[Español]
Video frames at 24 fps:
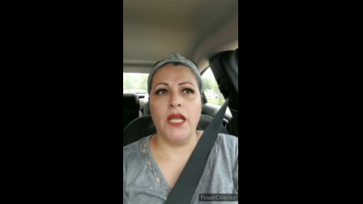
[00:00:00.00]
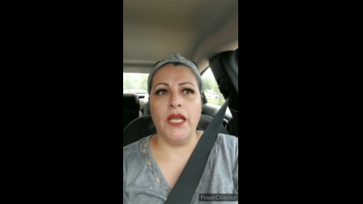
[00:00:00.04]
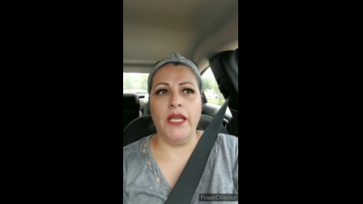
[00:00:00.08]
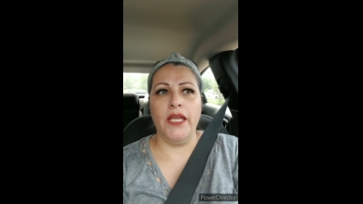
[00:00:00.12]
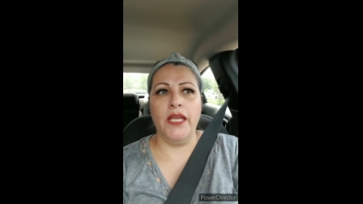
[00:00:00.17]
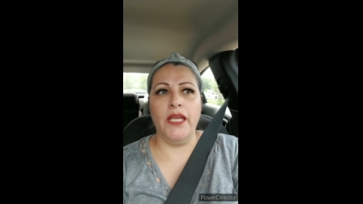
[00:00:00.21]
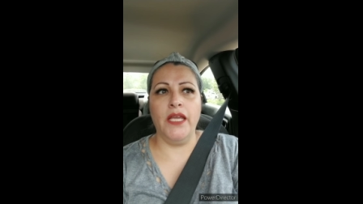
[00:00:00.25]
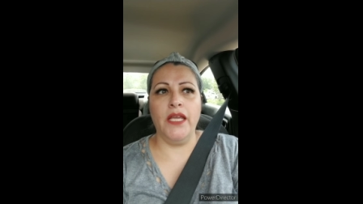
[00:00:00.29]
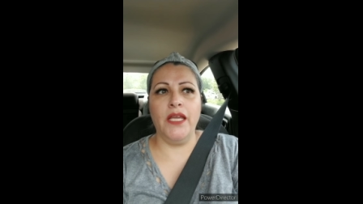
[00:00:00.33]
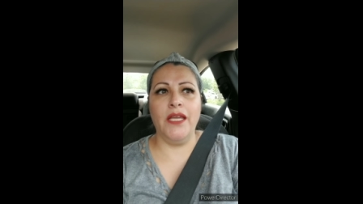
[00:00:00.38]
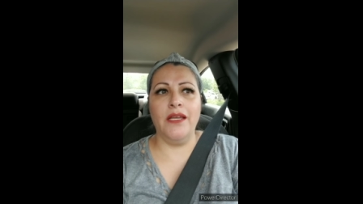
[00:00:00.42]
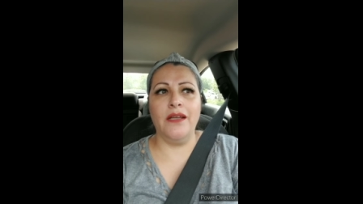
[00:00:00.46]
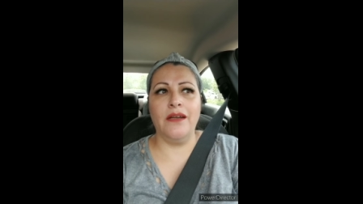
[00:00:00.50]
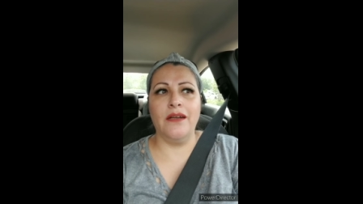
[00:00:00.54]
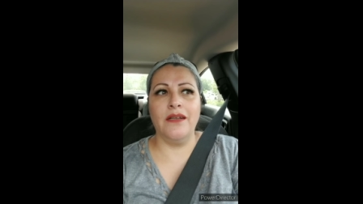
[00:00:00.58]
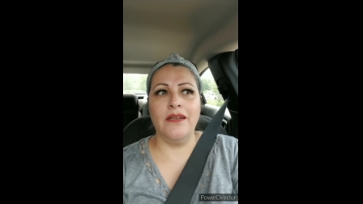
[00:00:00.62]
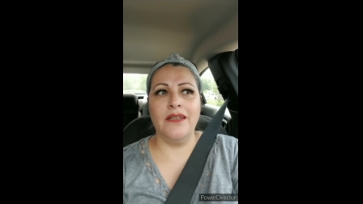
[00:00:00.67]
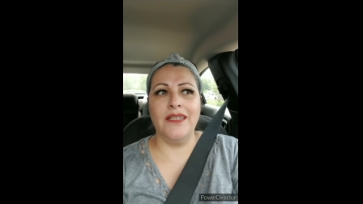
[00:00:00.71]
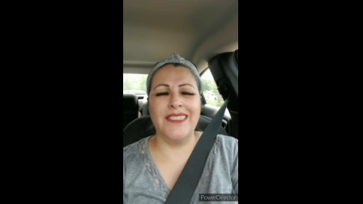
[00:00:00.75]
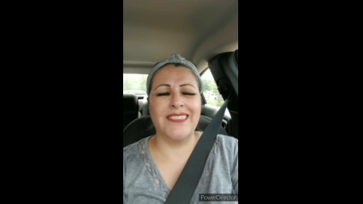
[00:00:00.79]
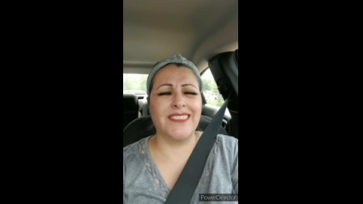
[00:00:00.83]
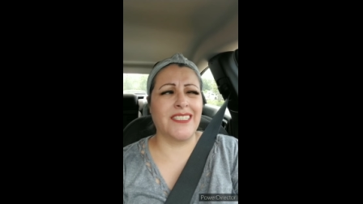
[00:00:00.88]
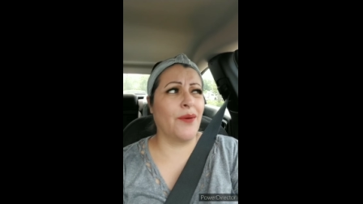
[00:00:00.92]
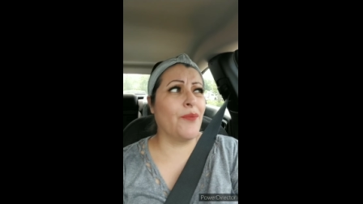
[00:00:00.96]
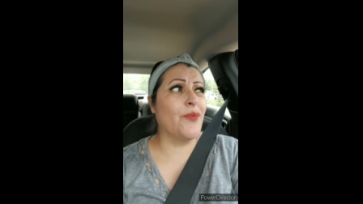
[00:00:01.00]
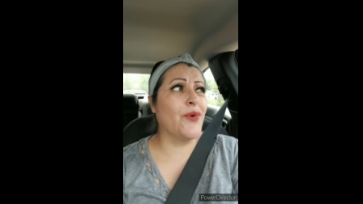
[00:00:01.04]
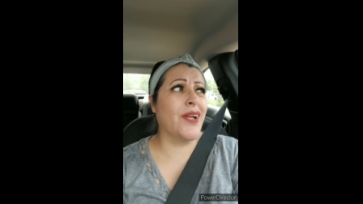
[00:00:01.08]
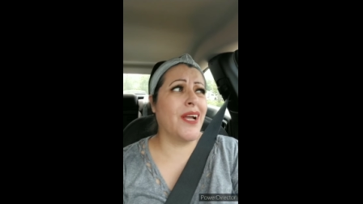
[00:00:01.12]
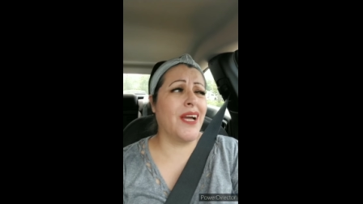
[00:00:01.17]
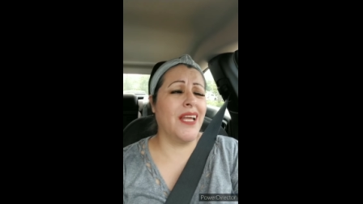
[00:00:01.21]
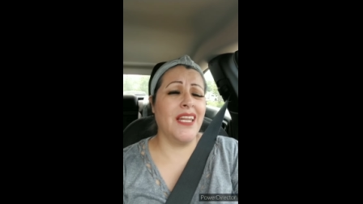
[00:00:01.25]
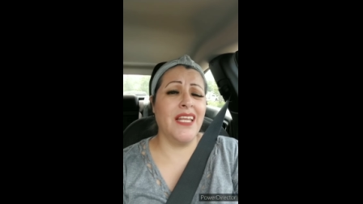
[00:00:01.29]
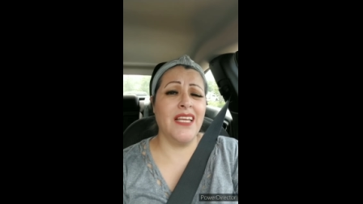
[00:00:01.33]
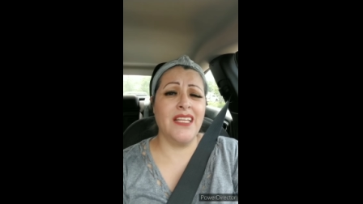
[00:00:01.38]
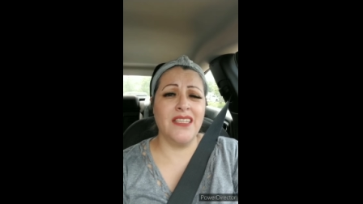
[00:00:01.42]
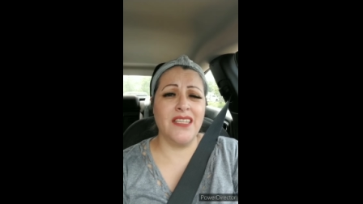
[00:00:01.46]
y está muy
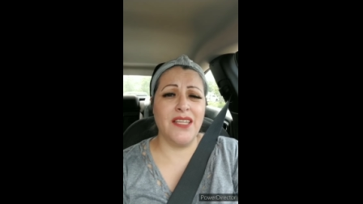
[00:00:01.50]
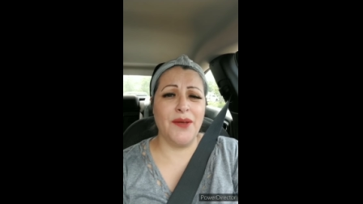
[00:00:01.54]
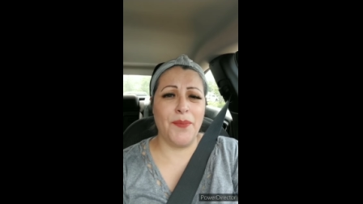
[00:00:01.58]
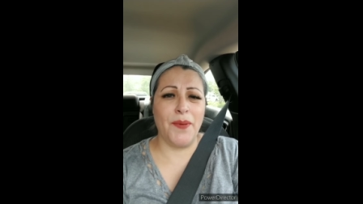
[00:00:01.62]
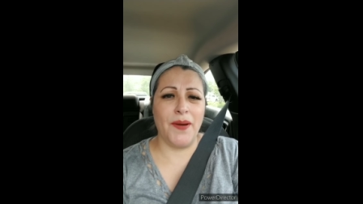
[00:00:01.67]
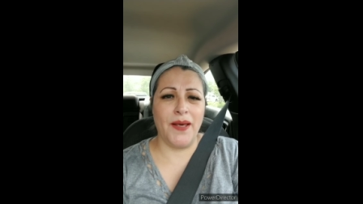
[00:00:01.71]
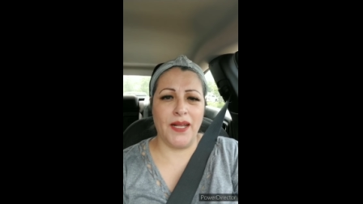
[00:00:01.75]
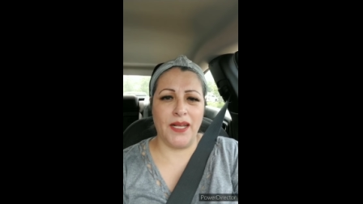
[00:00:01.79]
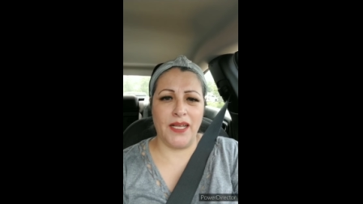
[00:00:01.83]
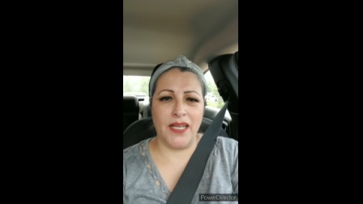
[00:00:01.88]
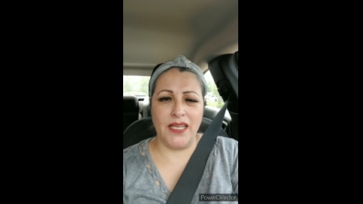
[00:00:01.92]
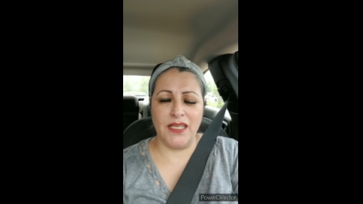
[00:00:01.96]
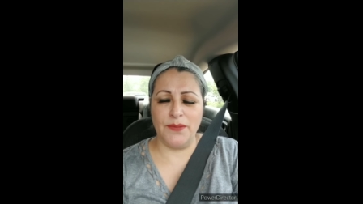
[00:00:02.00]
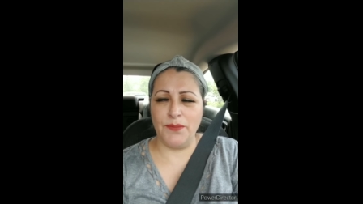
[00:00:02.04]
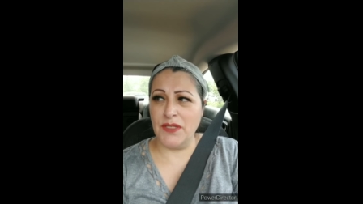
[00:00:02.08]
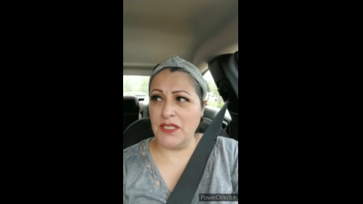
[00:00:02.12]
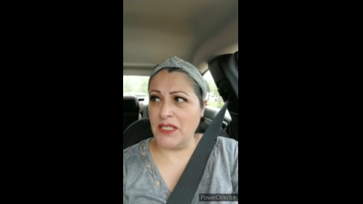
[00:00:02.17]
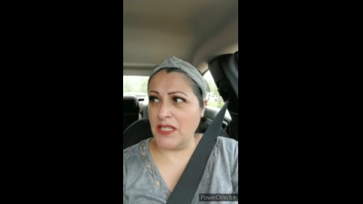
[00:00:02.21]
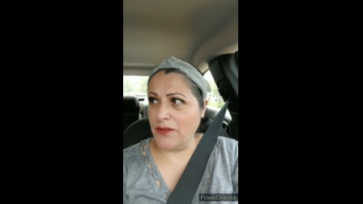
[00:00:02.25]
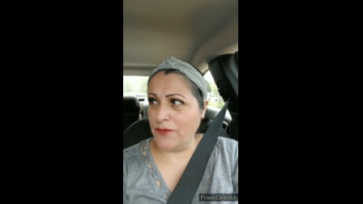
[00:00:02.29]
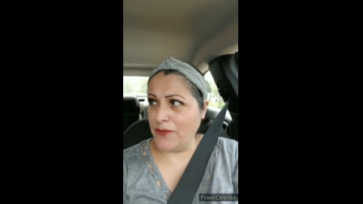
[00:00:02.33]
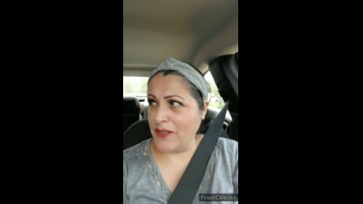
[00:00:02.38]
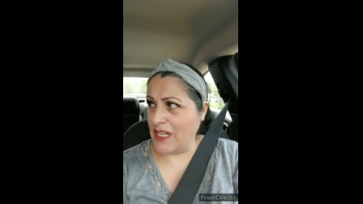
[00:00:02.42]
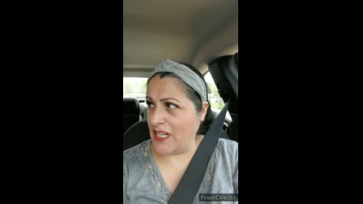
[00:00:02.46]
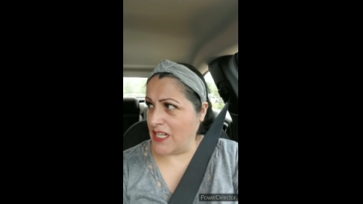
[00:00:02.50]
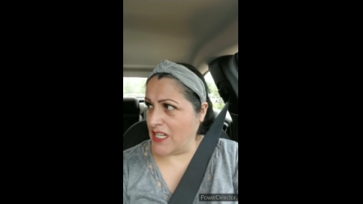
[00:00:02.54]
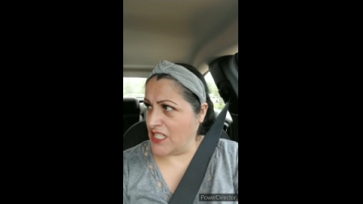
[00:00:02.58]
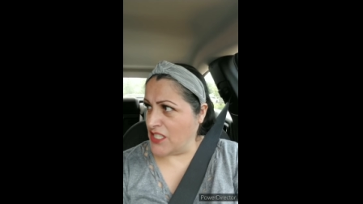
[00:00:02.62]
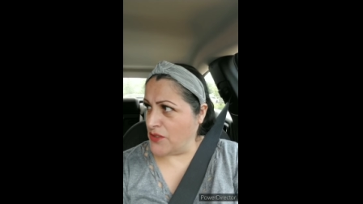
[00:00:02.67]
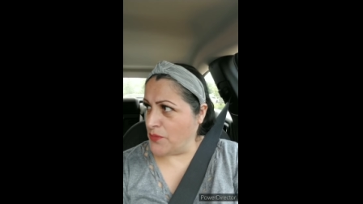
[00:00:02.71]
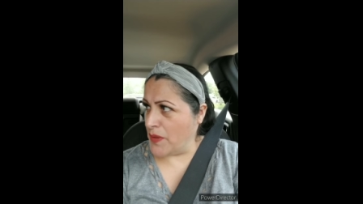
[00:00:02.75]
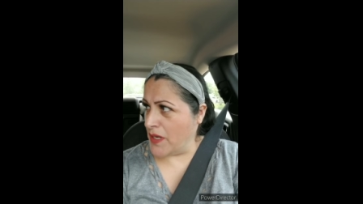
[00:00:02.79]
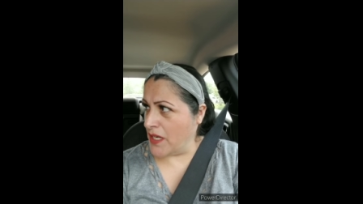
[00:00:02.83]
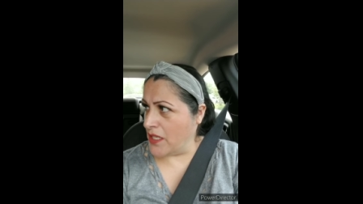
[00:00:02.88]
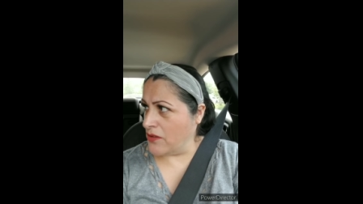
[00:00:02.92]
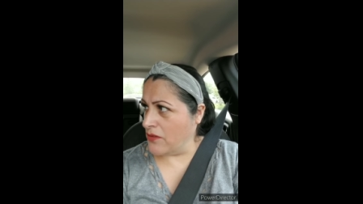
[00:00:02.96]
caliente para que me estuvieran
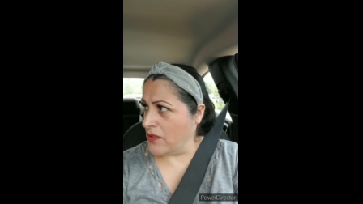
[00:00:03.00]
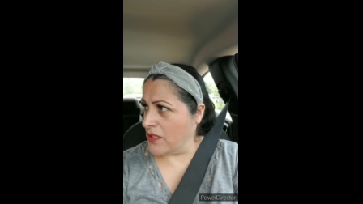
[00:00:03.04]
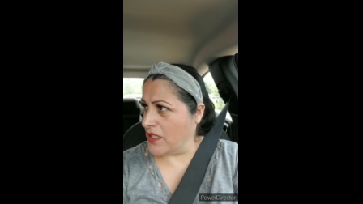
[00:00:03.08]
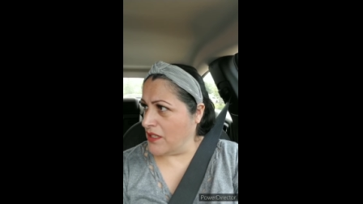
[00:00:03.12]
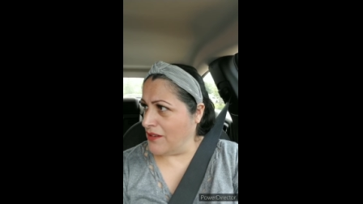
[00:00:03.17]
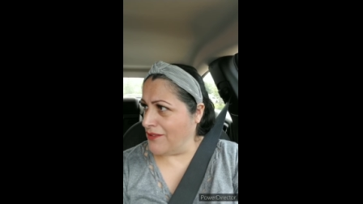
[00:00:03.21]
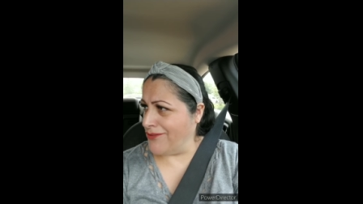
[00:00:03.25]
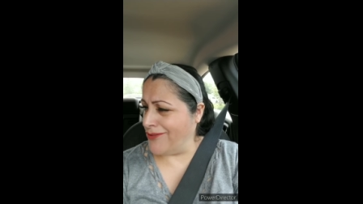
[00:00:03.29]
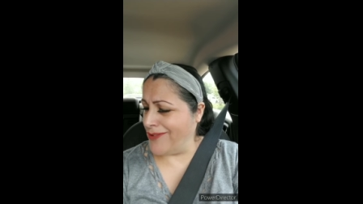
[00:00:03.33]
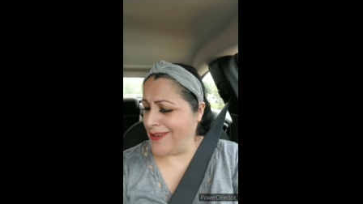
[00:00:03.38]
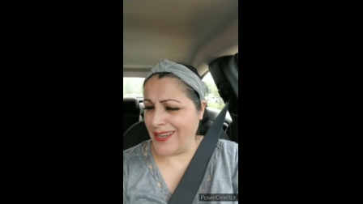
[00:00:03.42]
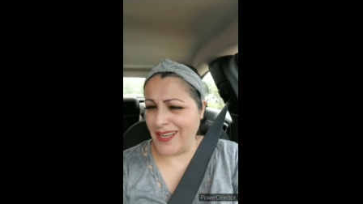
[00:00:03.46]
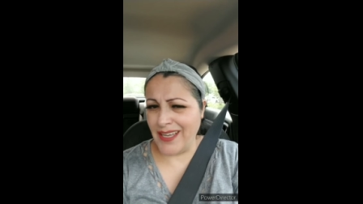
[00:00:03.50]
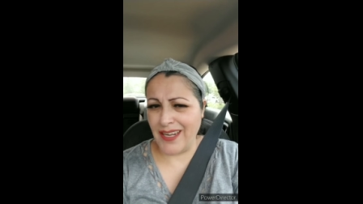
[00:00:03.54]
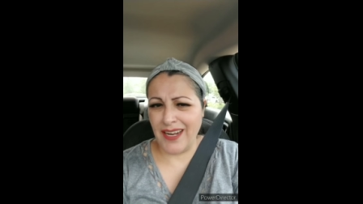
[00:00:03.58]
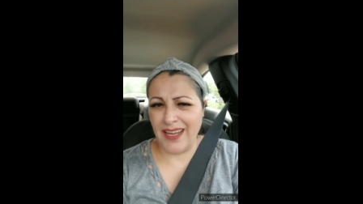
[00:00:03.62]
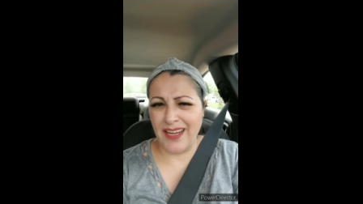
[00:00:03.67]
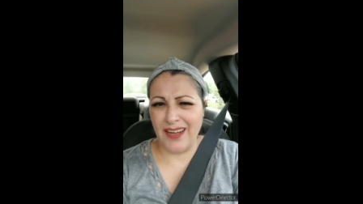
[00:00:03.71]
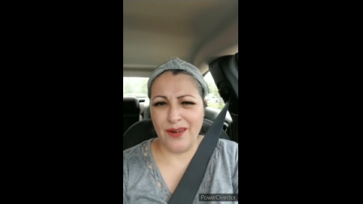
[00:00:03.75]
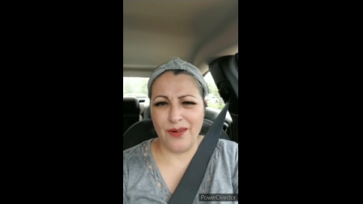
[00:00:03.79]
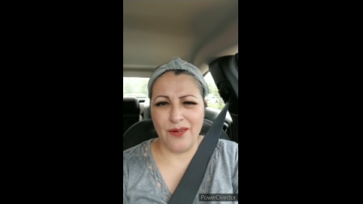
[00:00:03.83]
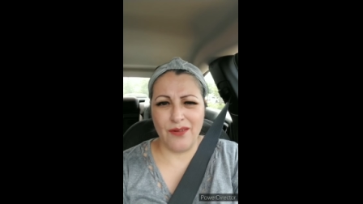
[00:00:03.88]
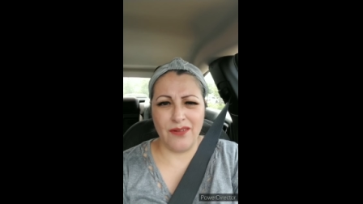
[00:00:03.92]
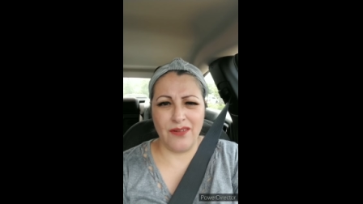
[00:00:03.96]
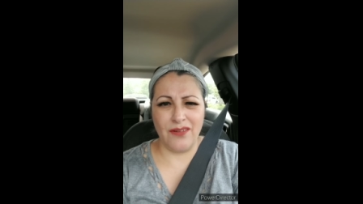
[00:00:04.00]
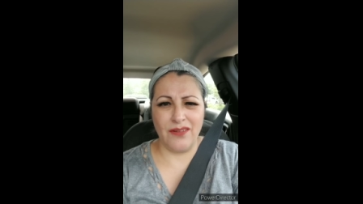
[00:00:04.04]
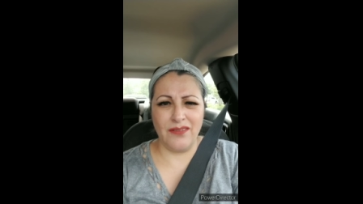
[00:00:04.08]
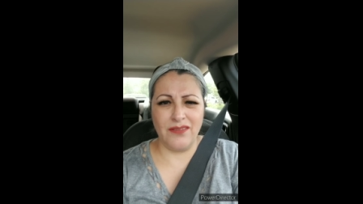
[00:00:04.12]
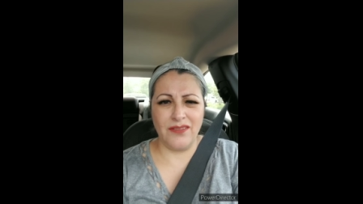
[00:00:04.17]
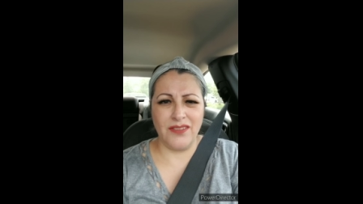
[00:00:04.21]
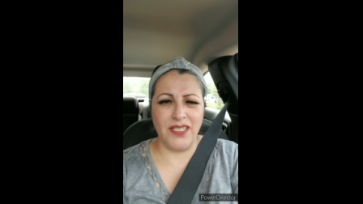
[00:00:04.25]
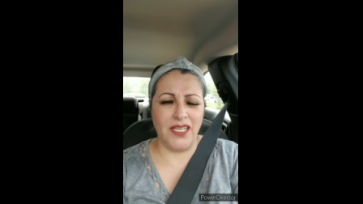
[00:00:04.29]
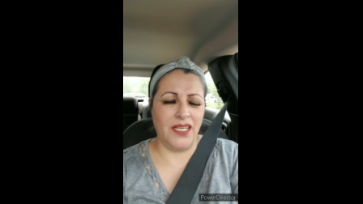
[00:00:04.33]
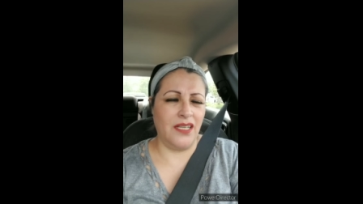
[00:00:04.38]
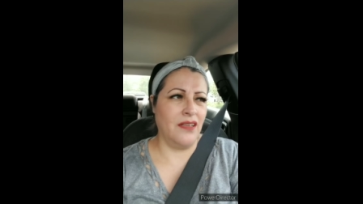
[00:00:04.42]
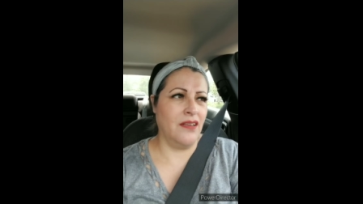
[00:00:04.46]
esperando aquí afuera o
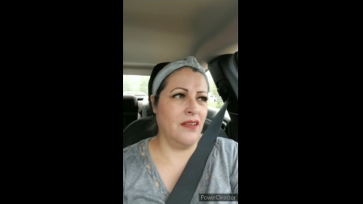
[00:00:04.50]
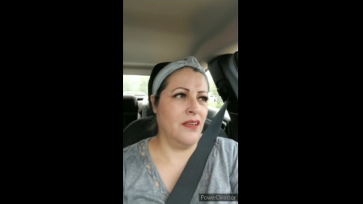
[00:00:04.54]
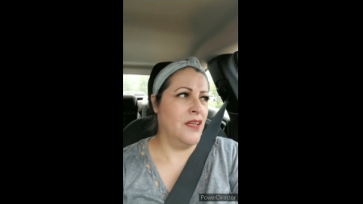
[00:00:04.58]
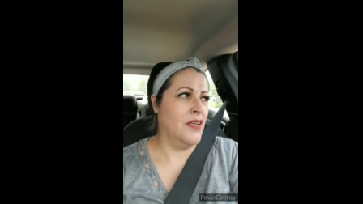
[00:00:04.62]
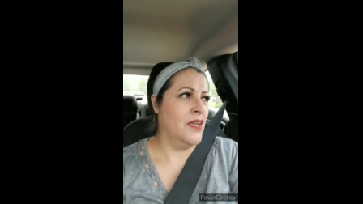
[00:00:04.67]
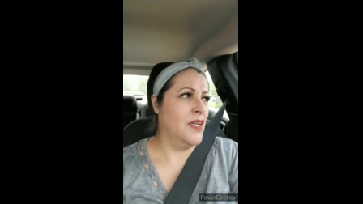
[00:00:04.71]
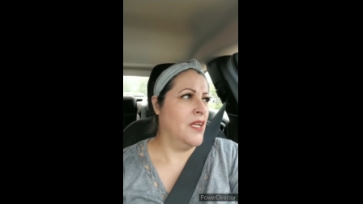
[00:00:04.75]
no sé.